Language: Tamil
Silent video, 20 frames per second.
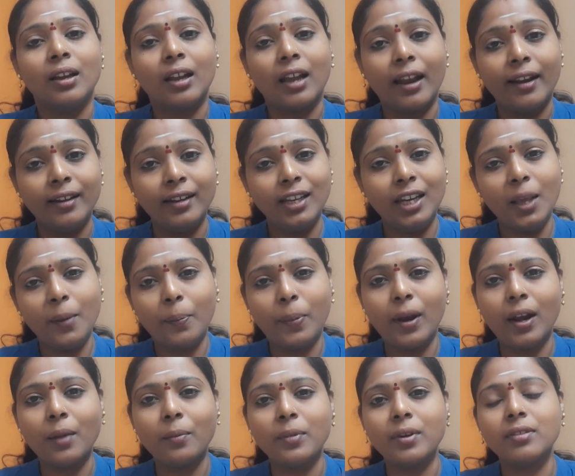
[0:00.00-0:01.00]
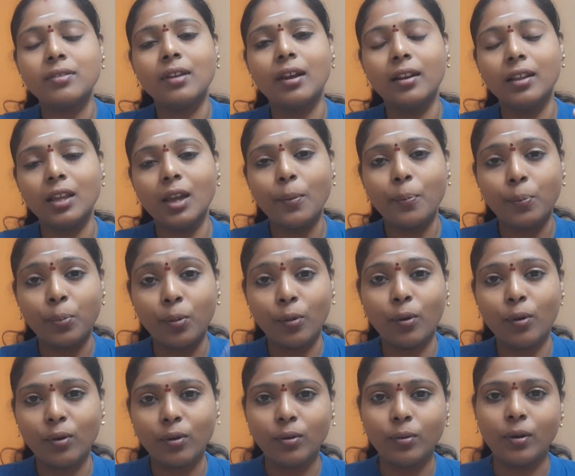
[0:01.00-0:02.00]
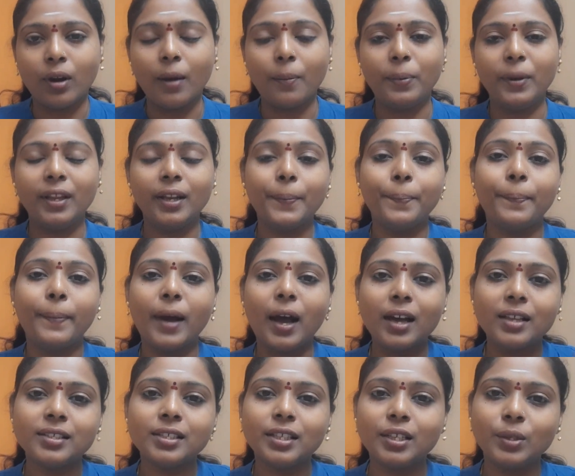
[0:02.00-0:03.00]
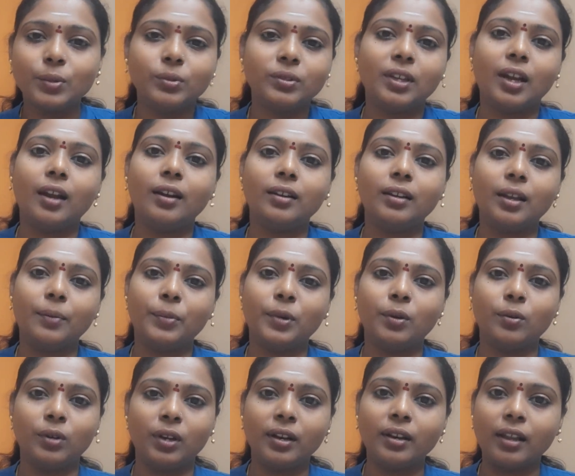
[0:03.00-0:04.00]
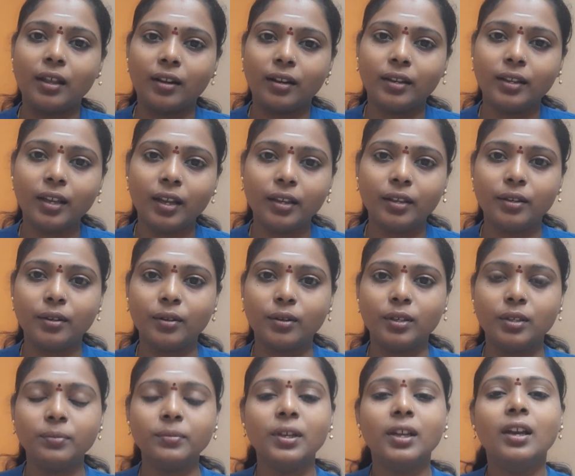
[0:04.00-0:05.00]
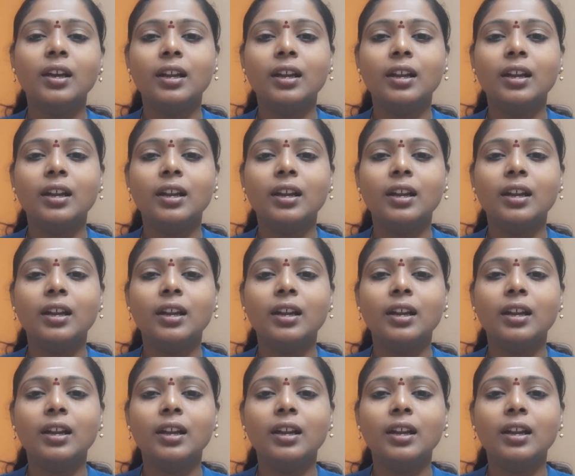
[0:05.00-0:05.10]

கண்டிப்பாக நமக்கு சரியாக போகும் அப்படிங்கிற பாசிட்டிவ் தாட் நமக்குள்ளே நிறையா இருக்கணும்